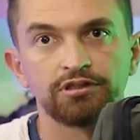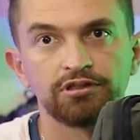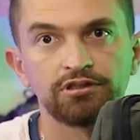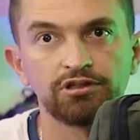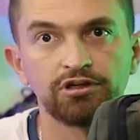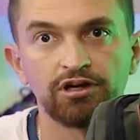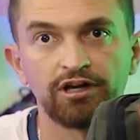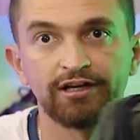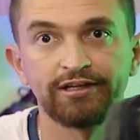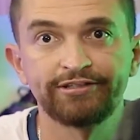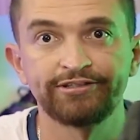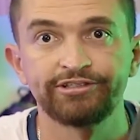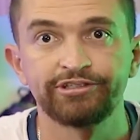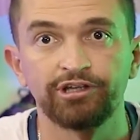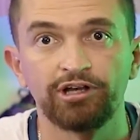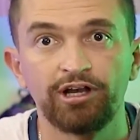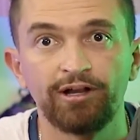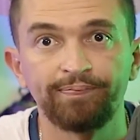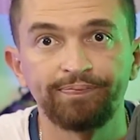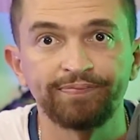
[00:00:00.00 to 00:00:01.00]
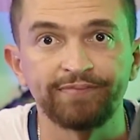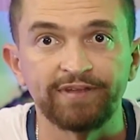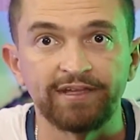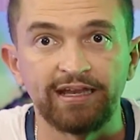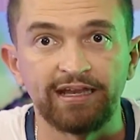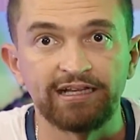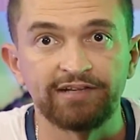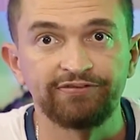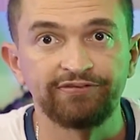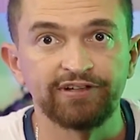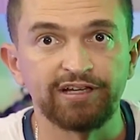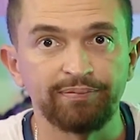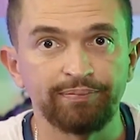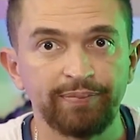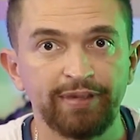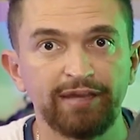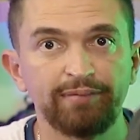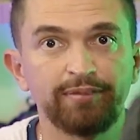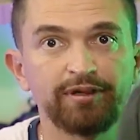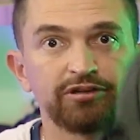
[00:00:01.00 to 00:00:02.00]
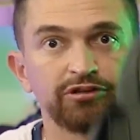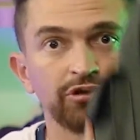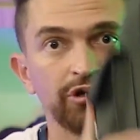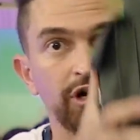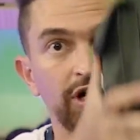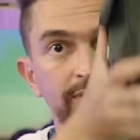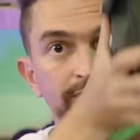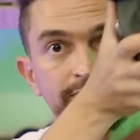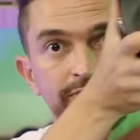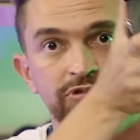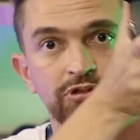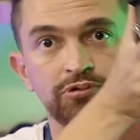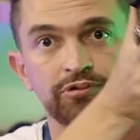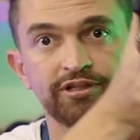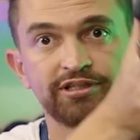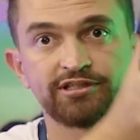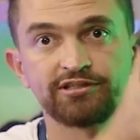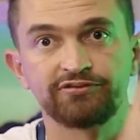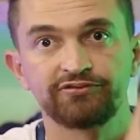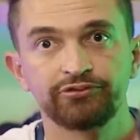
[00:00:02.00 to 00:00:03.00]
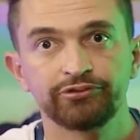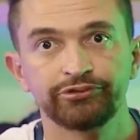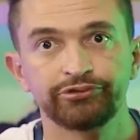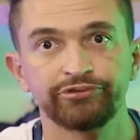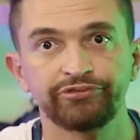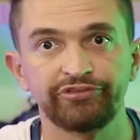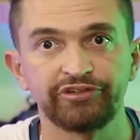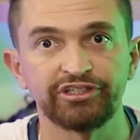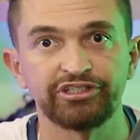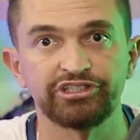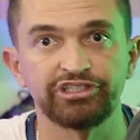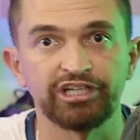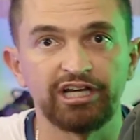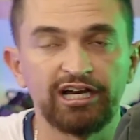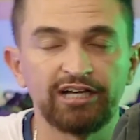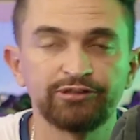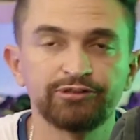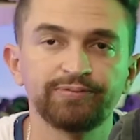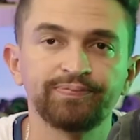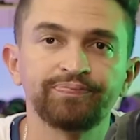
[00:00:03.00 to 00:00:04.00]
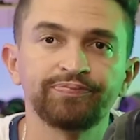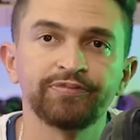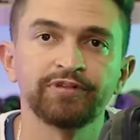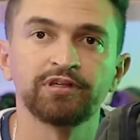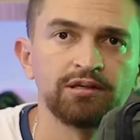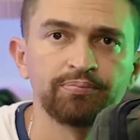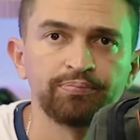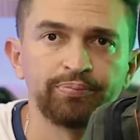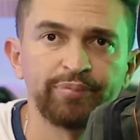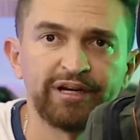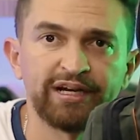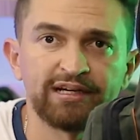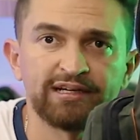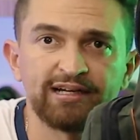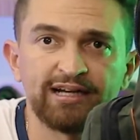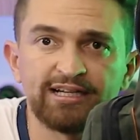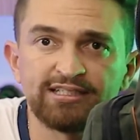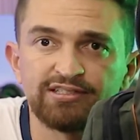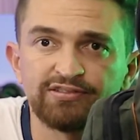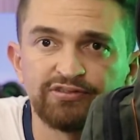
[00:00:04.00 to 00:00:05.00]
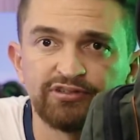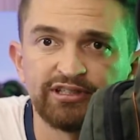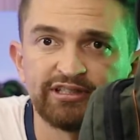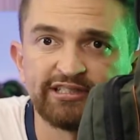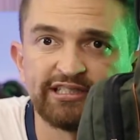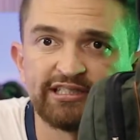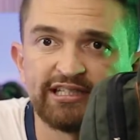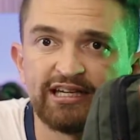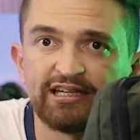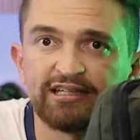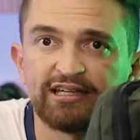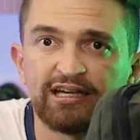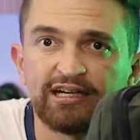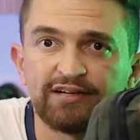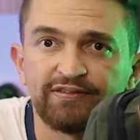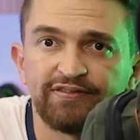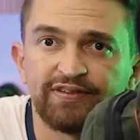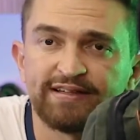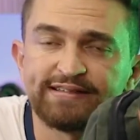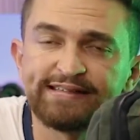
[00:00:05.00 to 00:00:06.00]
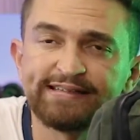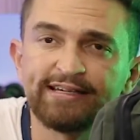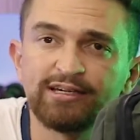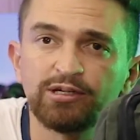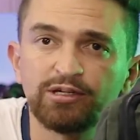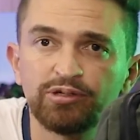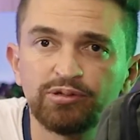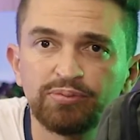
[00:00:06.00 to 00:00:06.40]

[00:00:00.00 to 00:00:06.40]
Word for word: E olha só, ela fica bem menor com esse fundo fechado para caso você queira fazer